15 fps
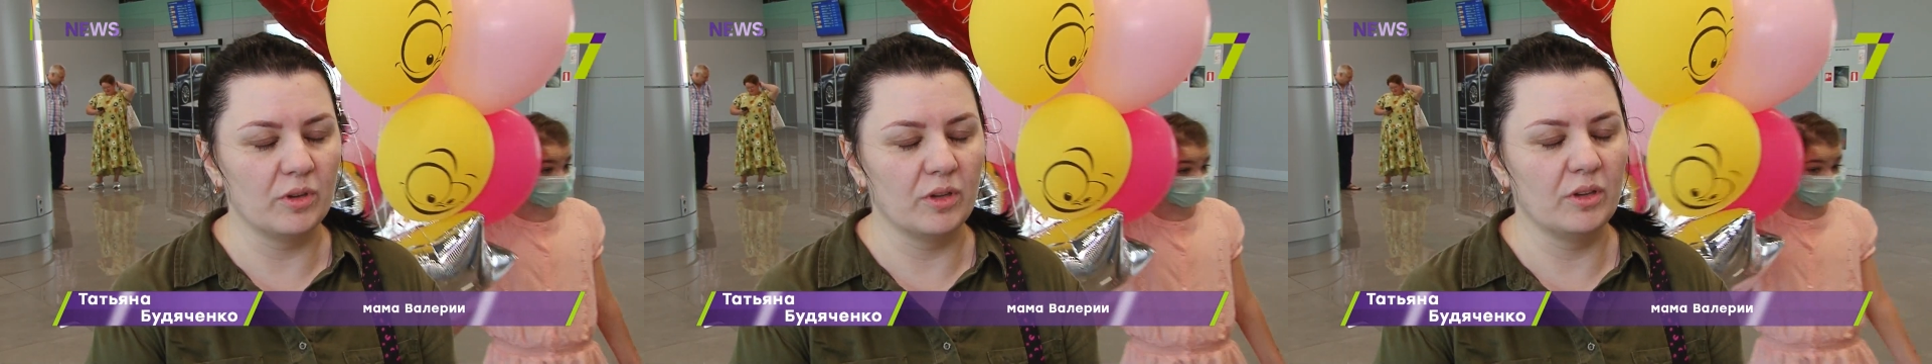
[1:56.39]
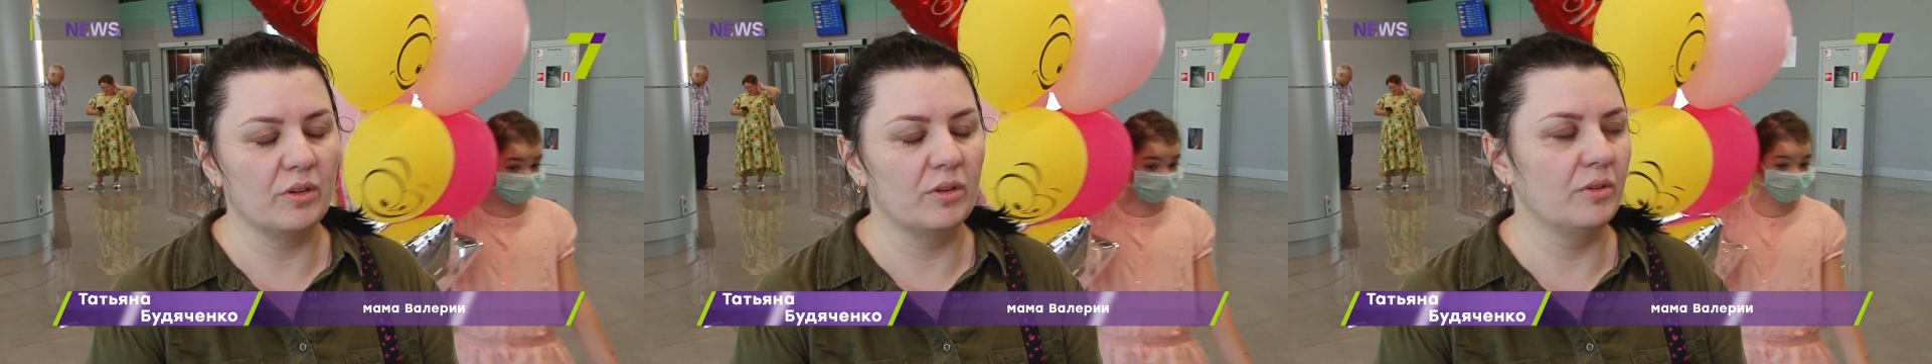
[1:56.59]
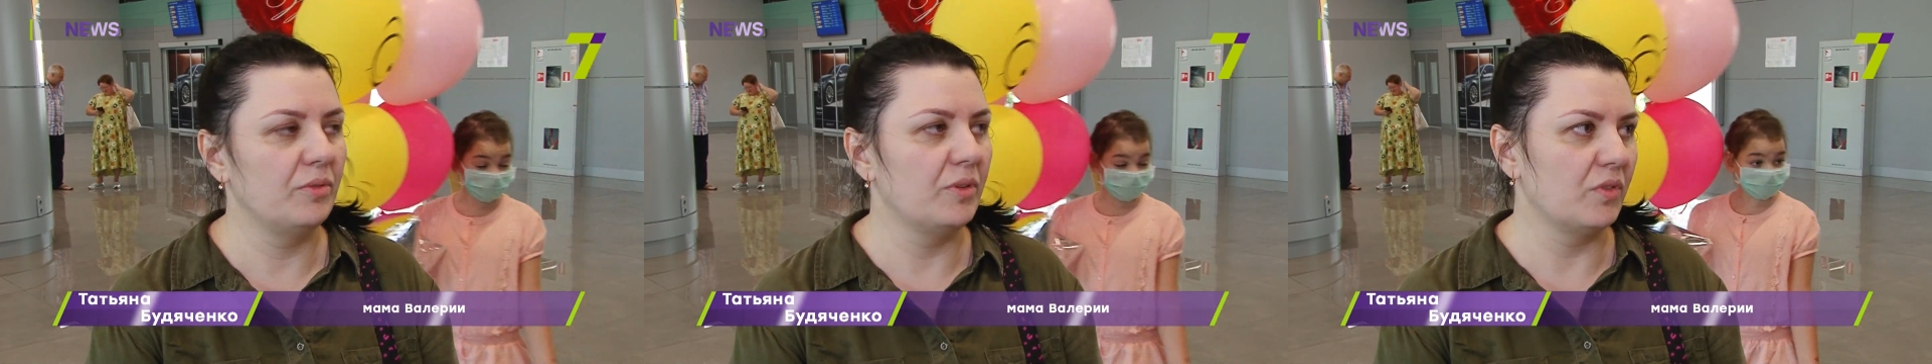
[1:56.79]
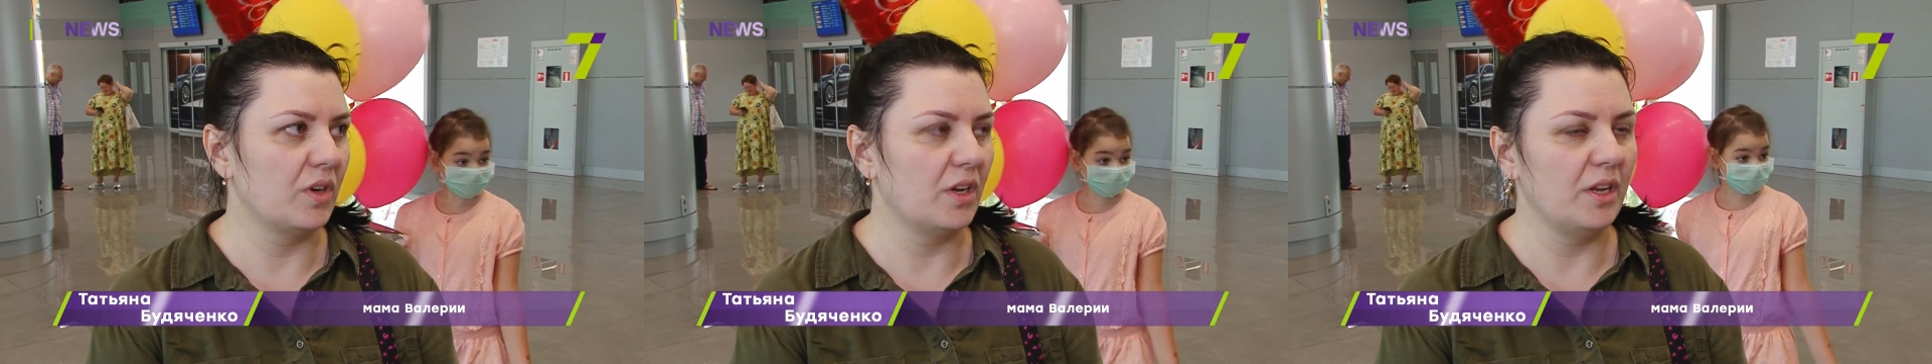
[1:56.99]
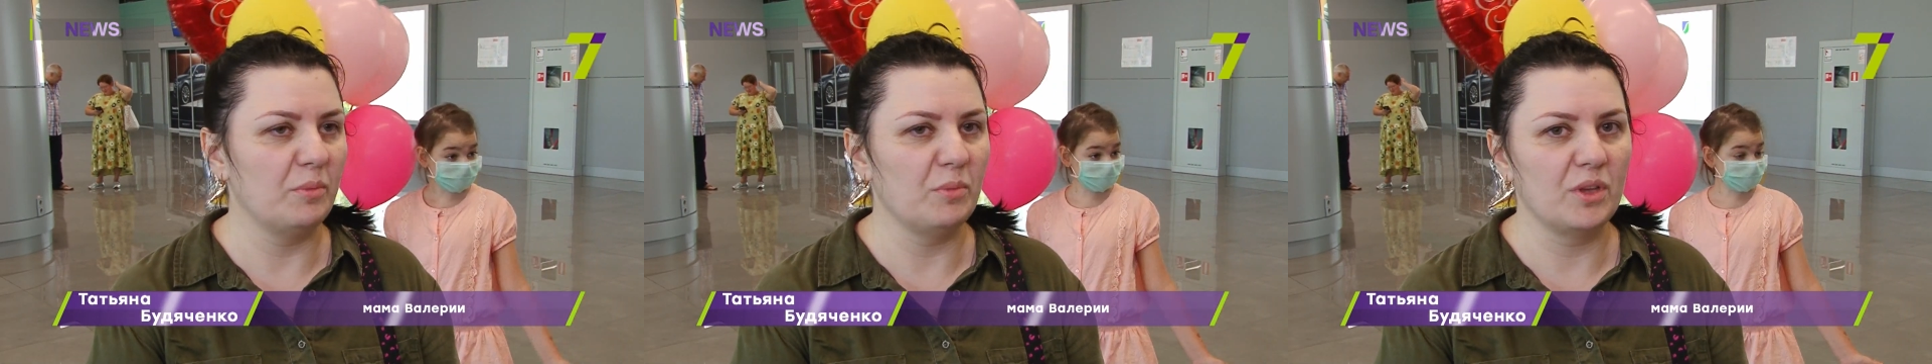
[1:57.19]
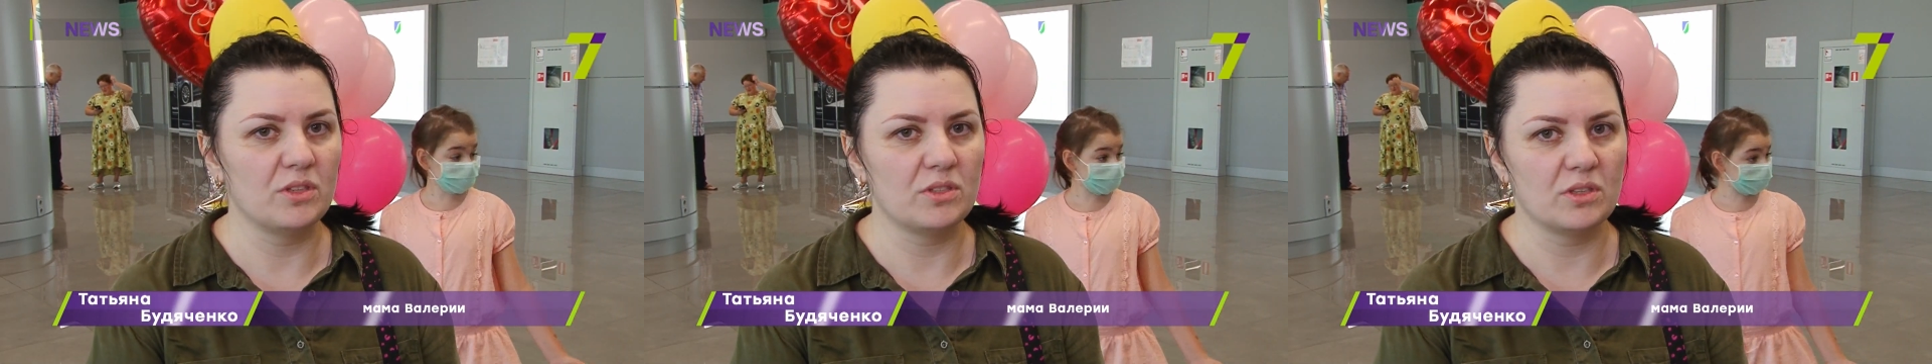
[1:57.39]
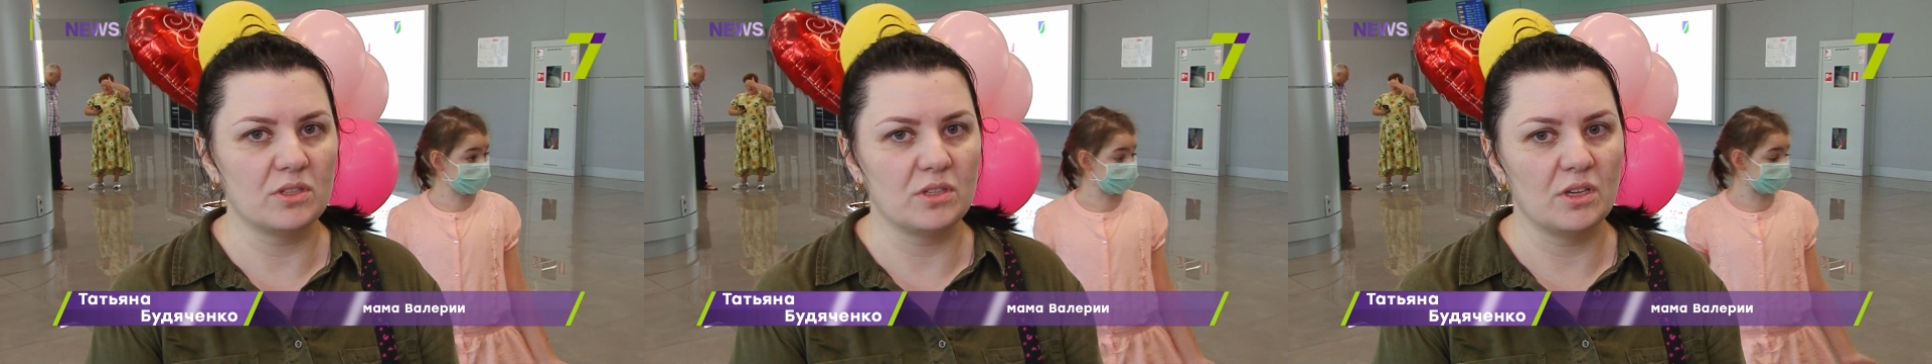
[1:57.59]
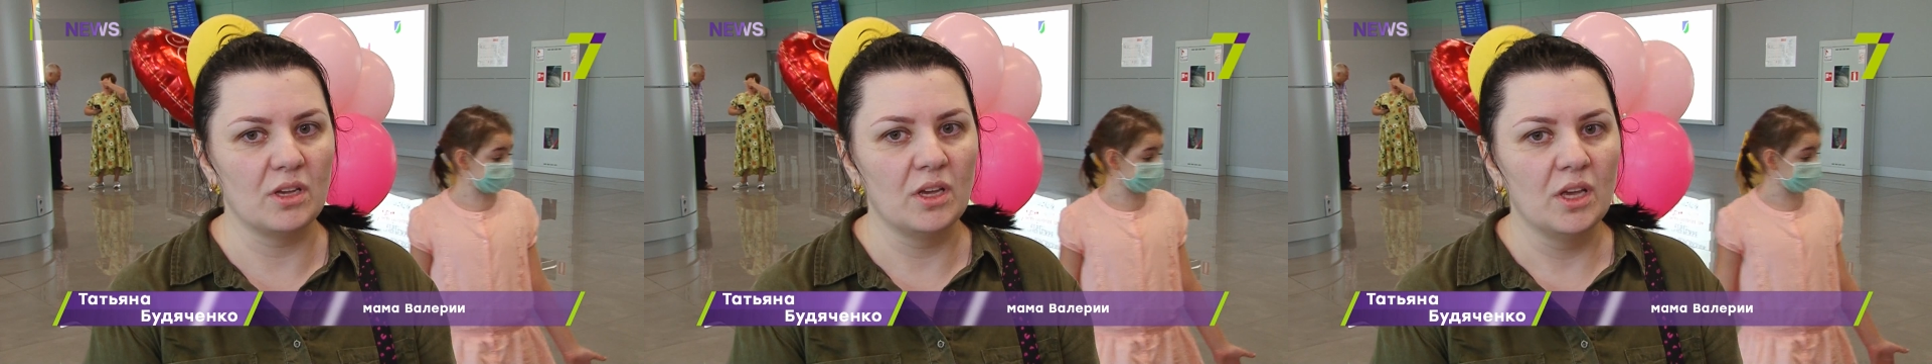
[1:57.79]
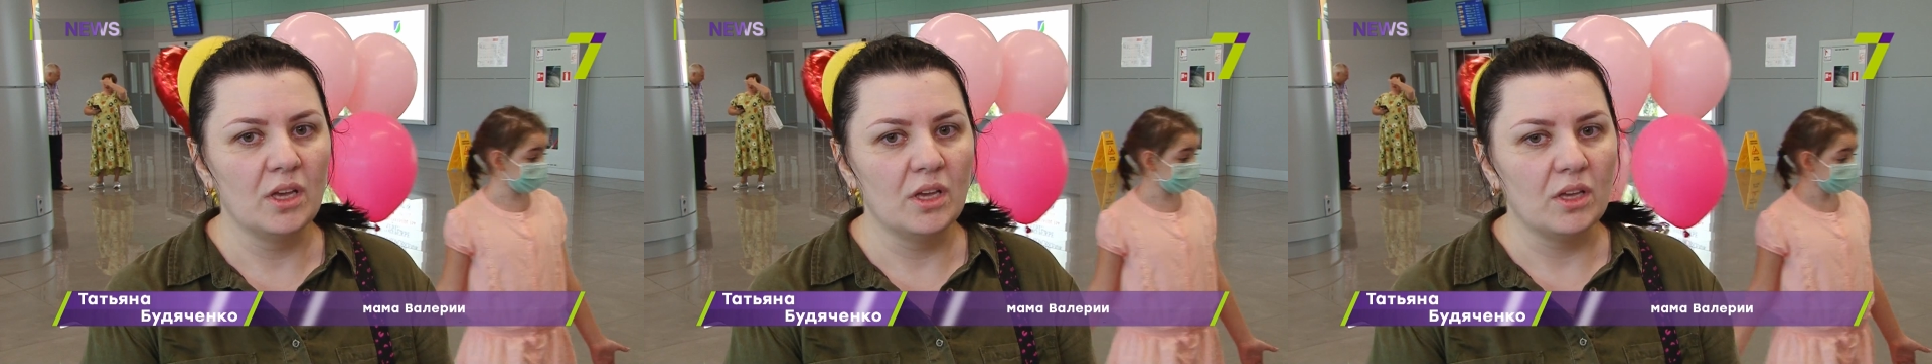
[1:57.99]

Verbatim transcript: э, феврале месяце.